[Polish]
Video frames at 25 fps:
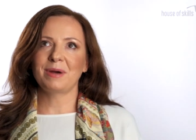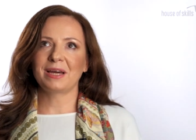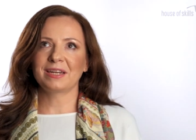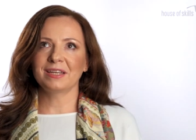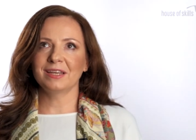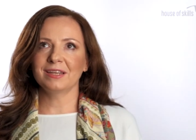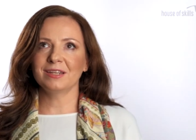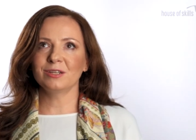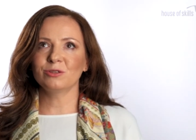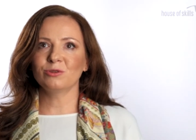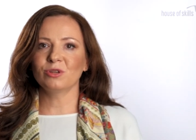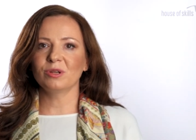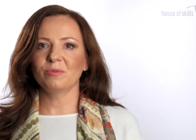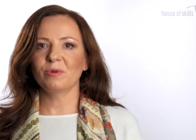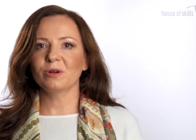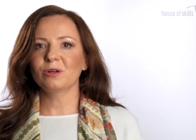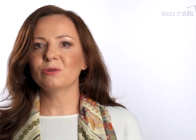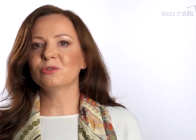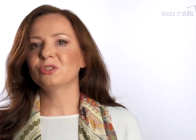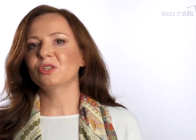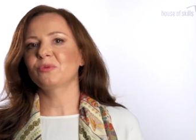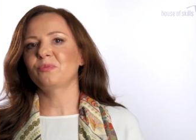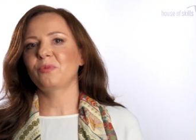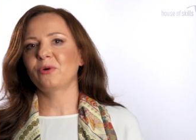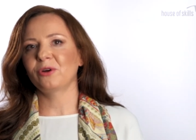Bariery, które
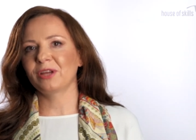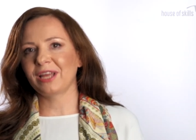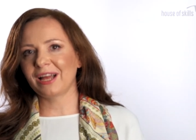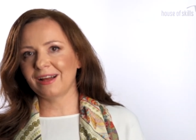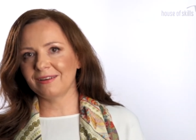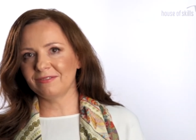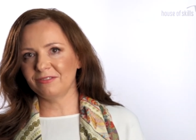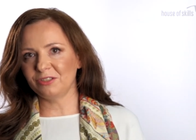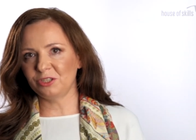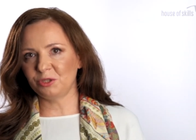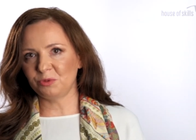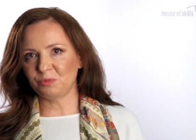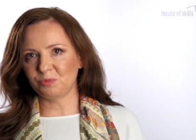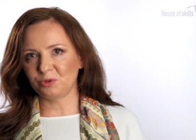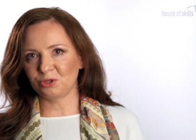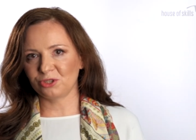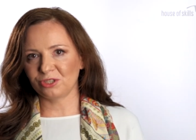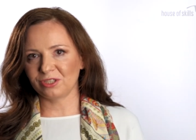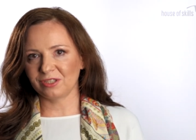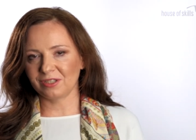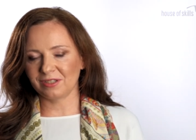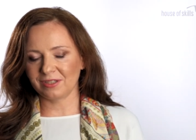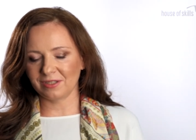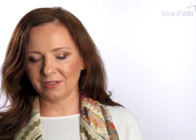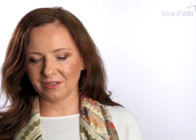mogą się pojawić
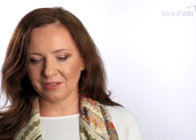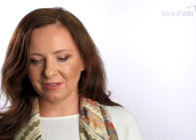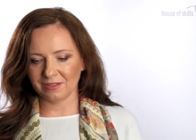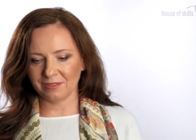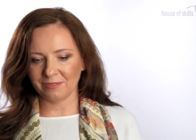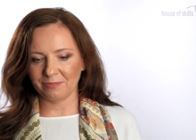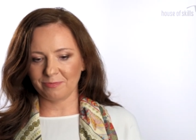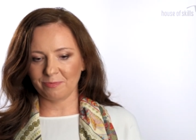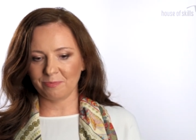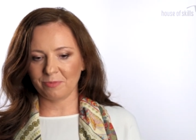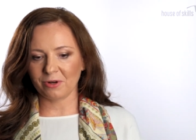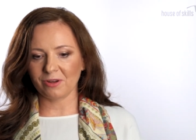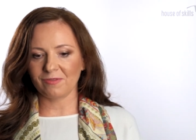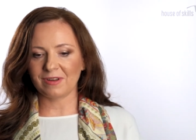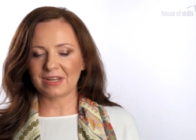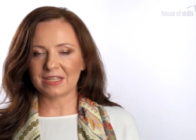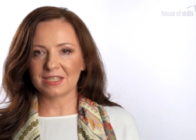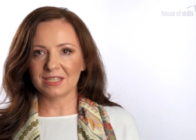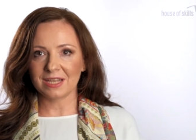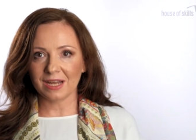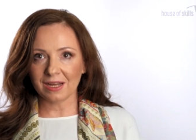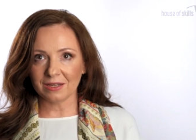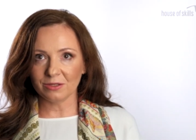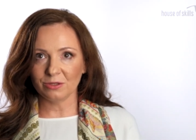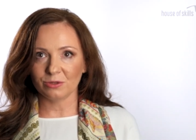przy
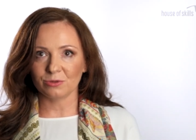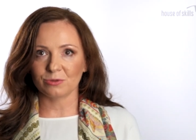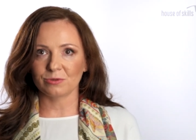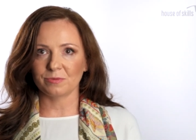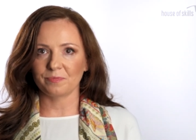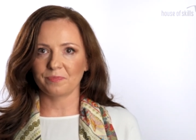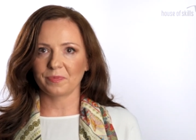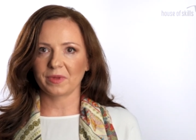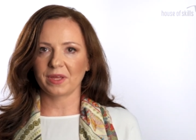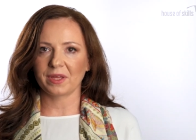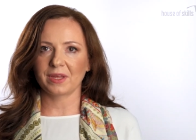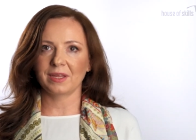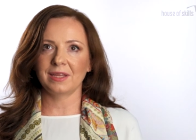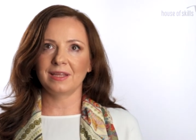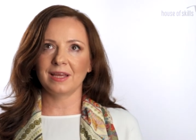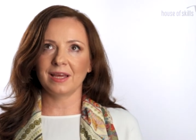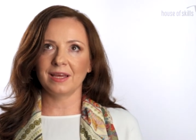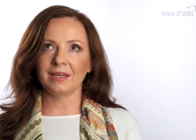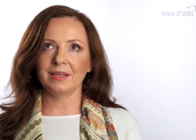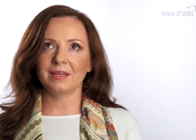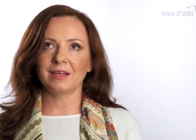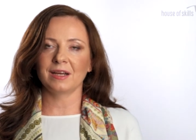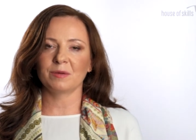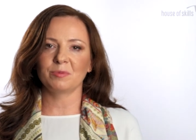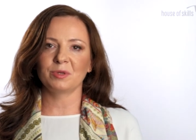wprowadzaniu
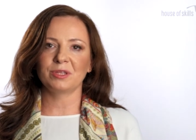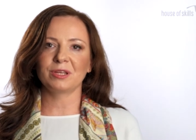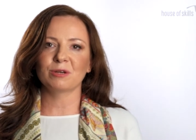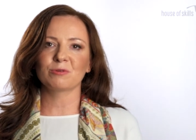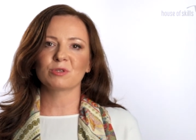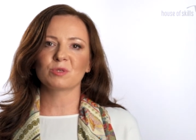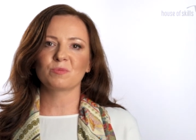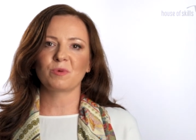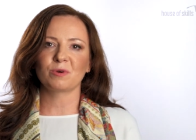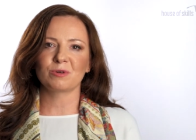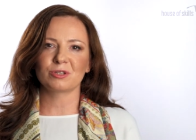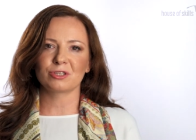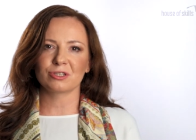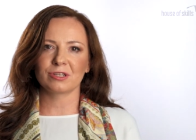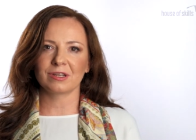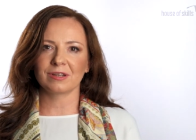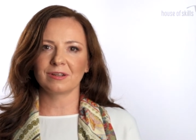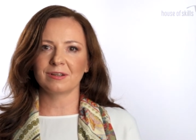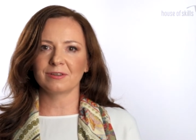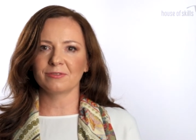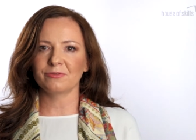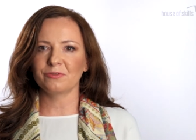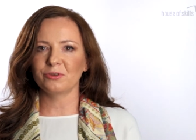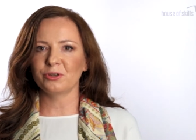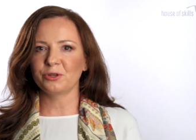idei kapitału
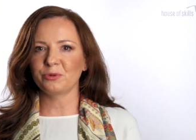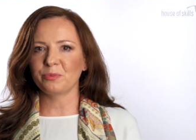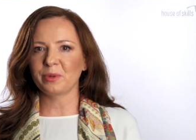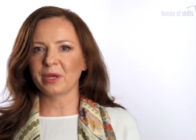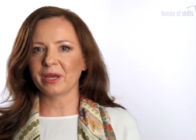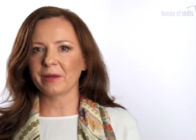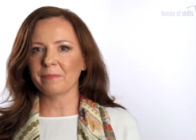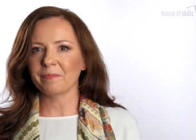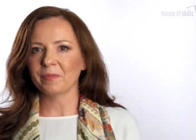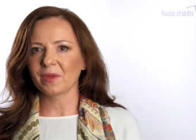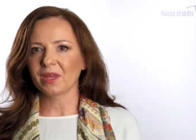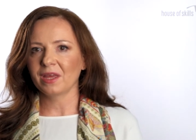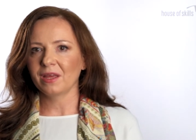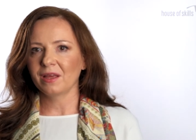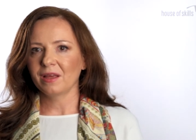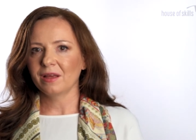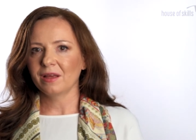społecznego w firmie,